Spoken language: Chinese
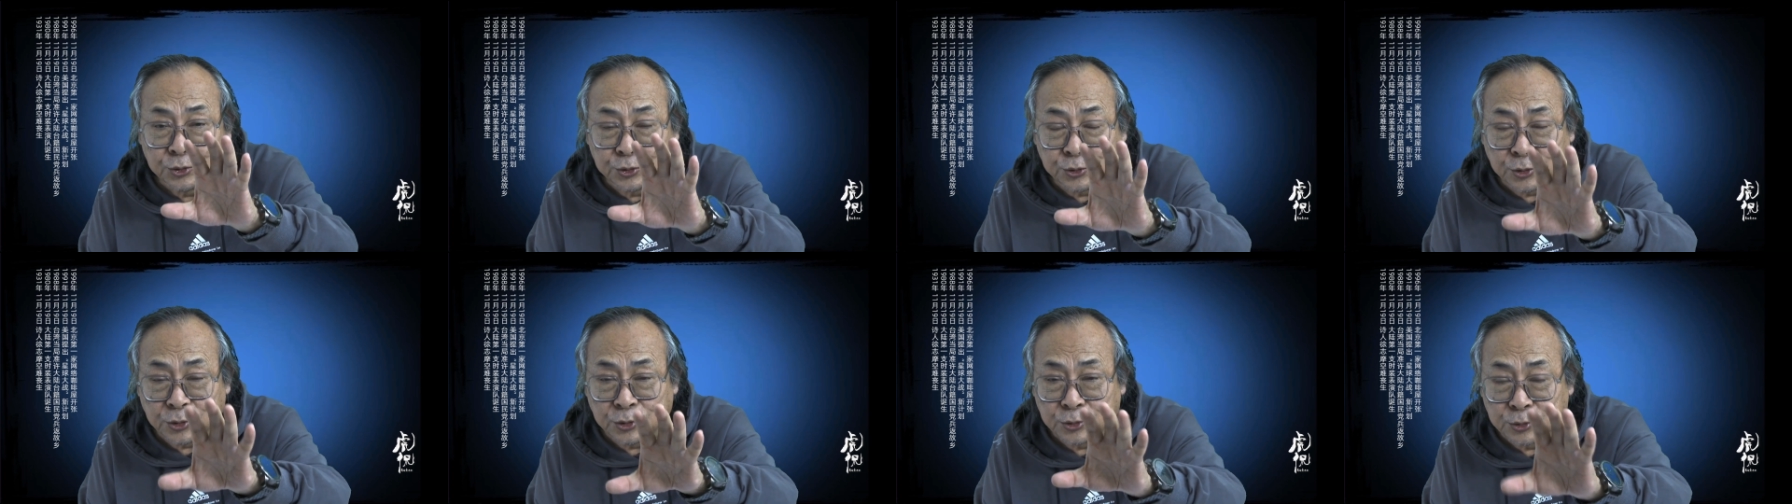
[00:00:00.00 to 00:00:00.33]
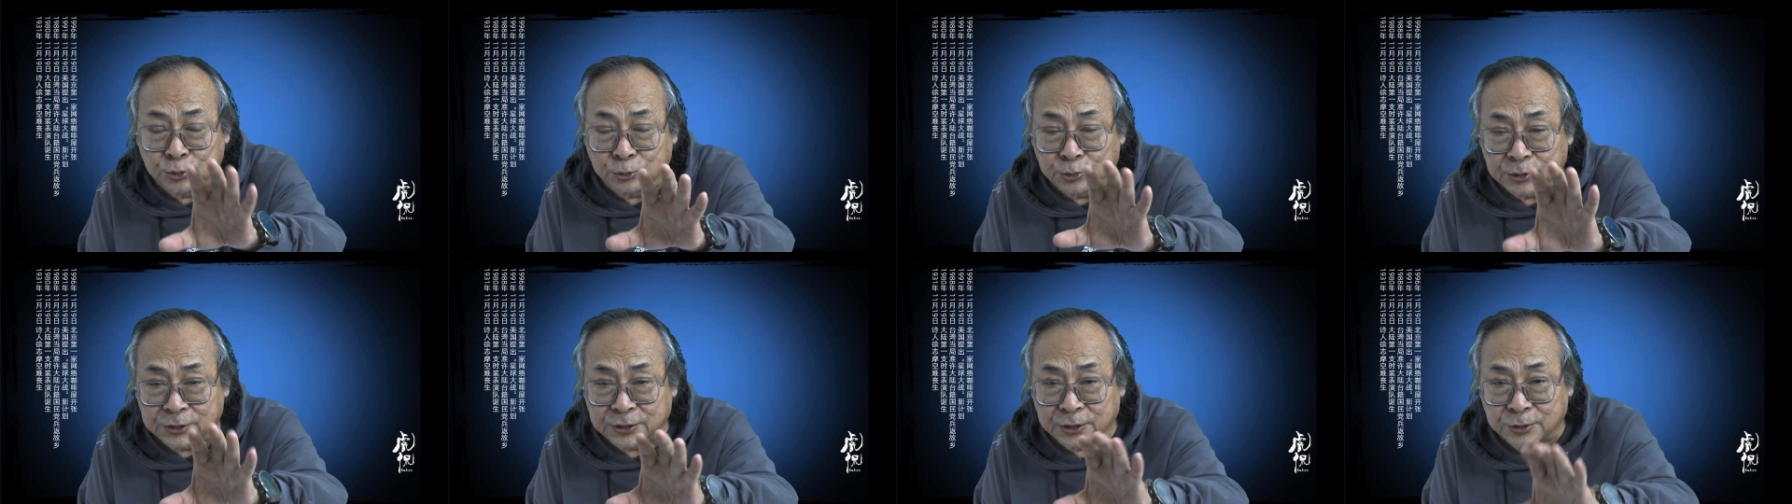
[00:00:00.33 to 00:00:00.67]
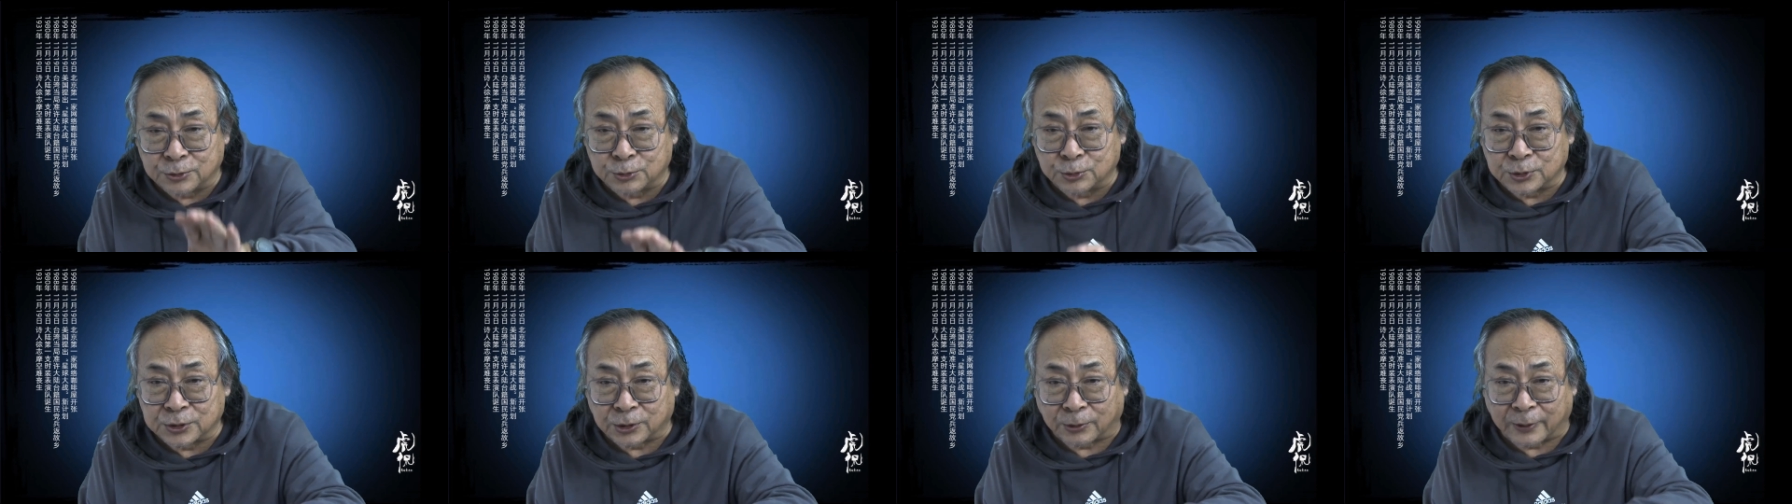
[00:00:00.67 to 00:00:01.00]
迅速
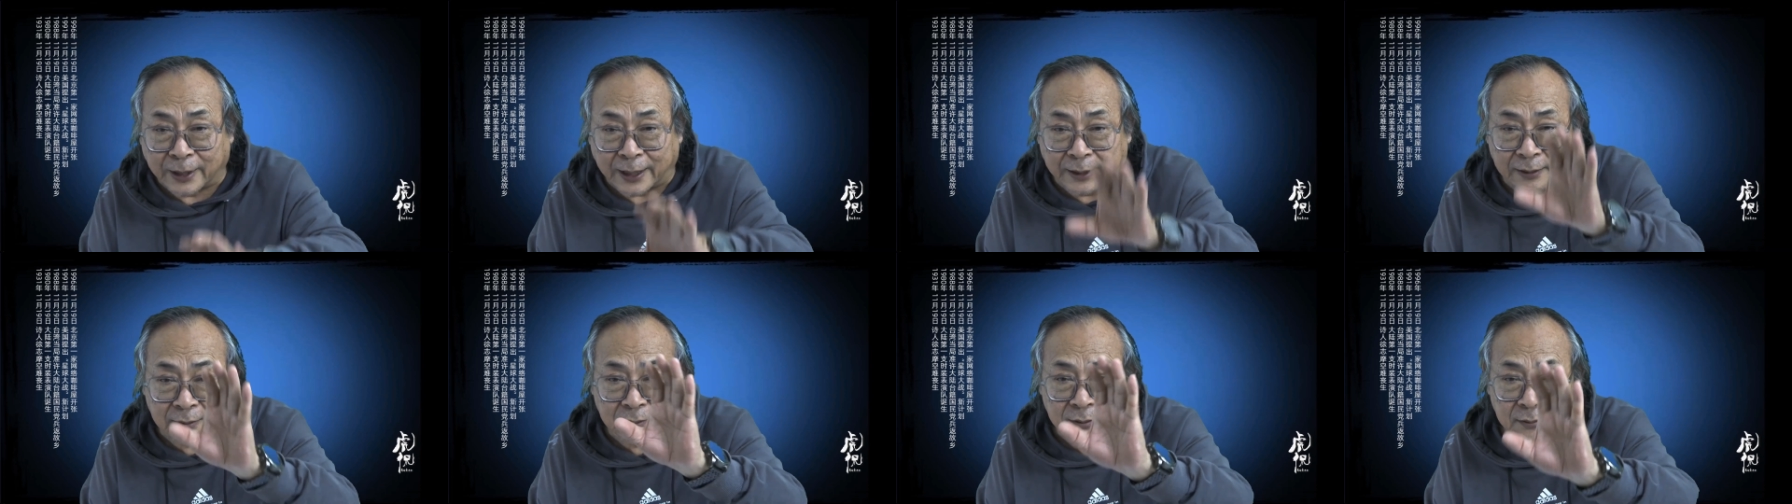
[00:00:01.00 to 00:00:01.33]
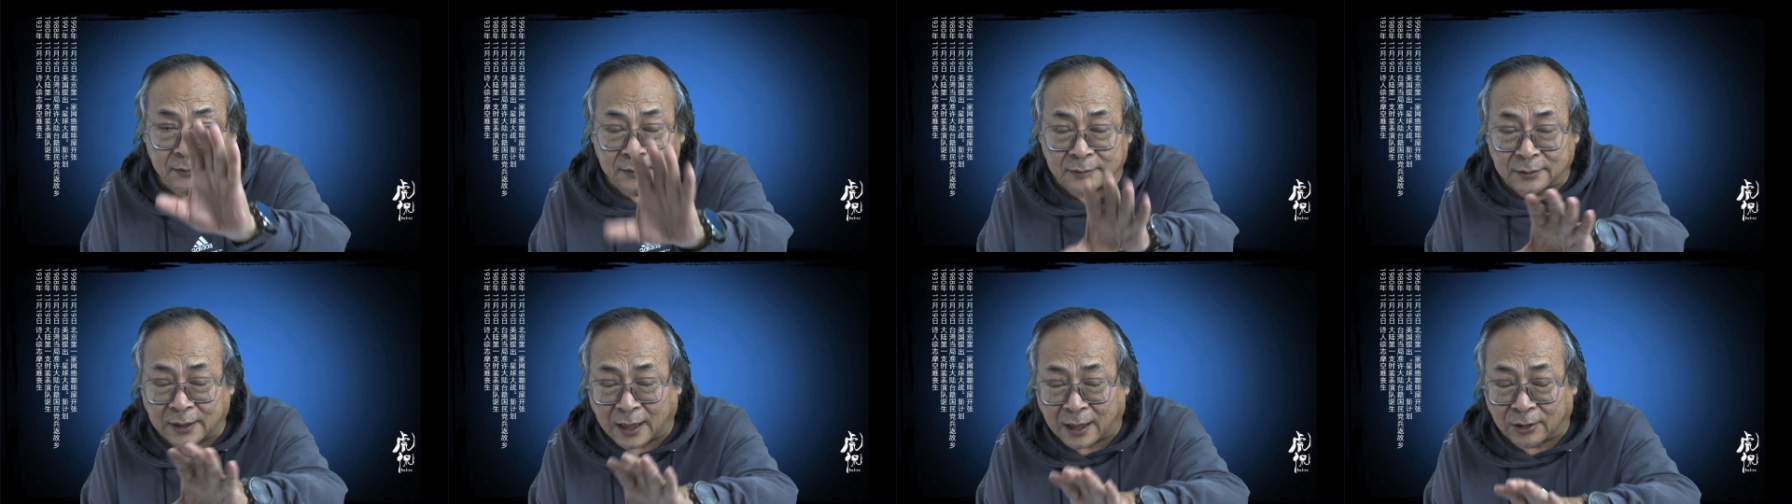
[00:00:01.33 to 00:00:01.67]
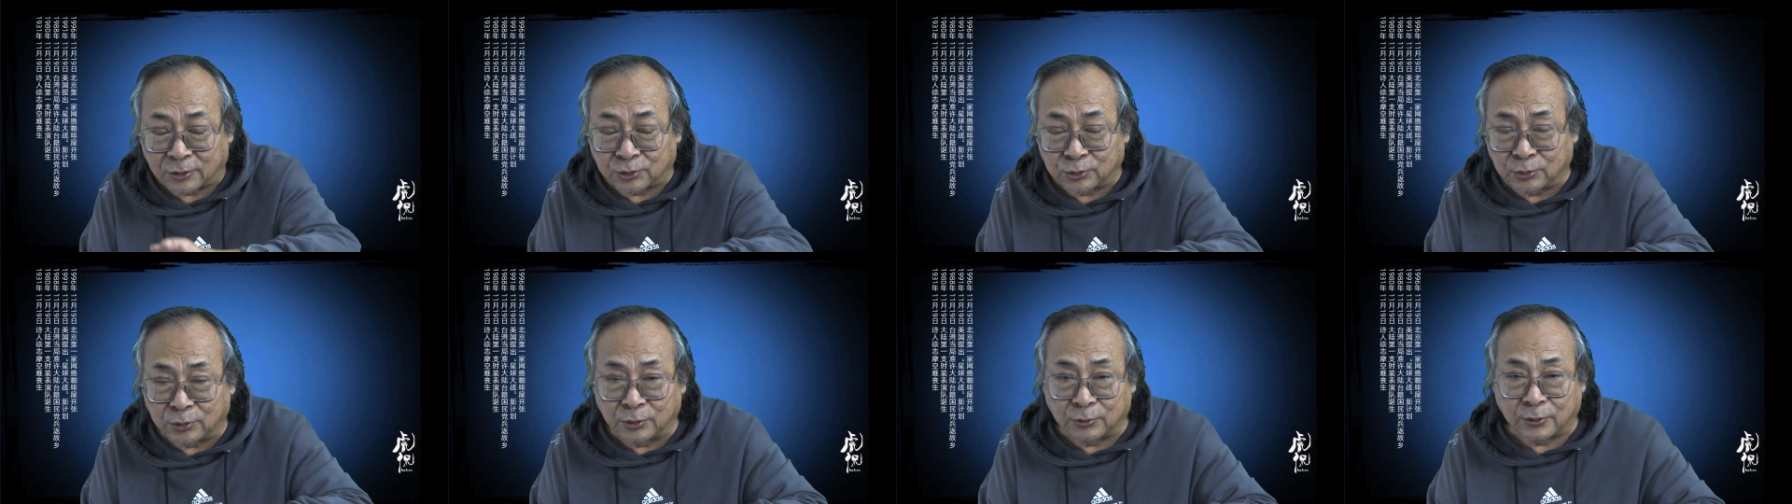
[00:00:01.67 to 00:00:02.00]
伸出手来
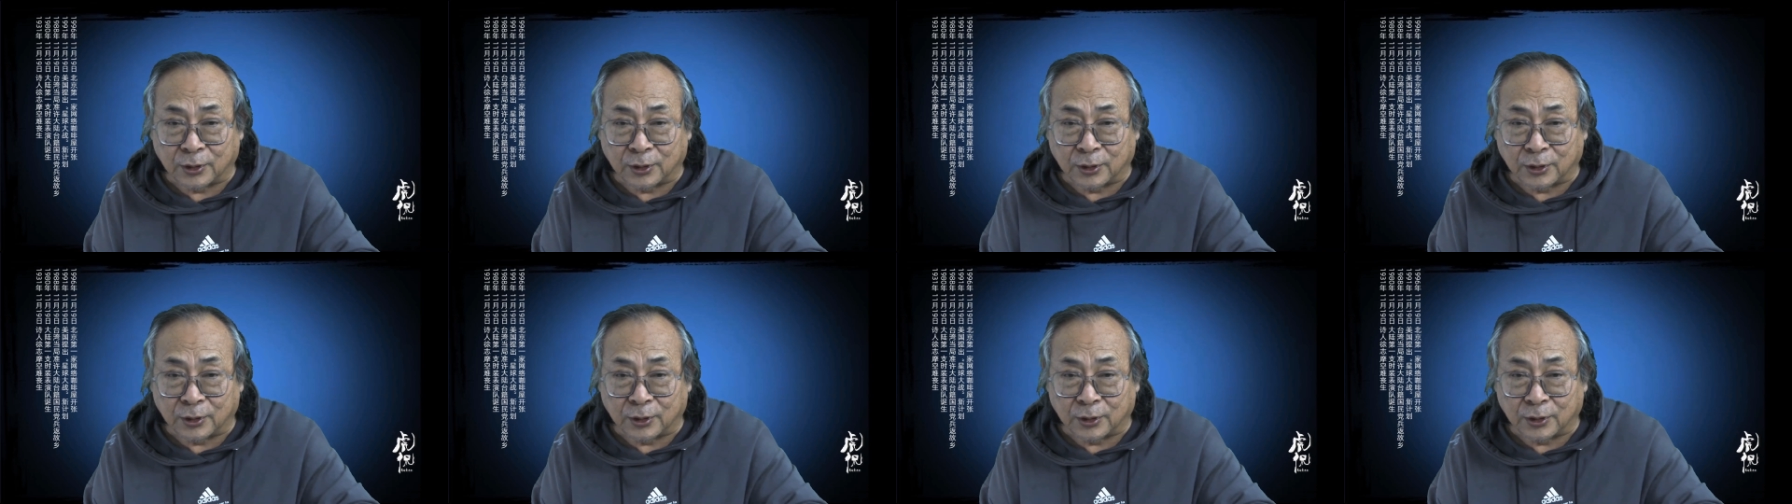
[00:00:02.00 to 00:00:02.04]
挡住了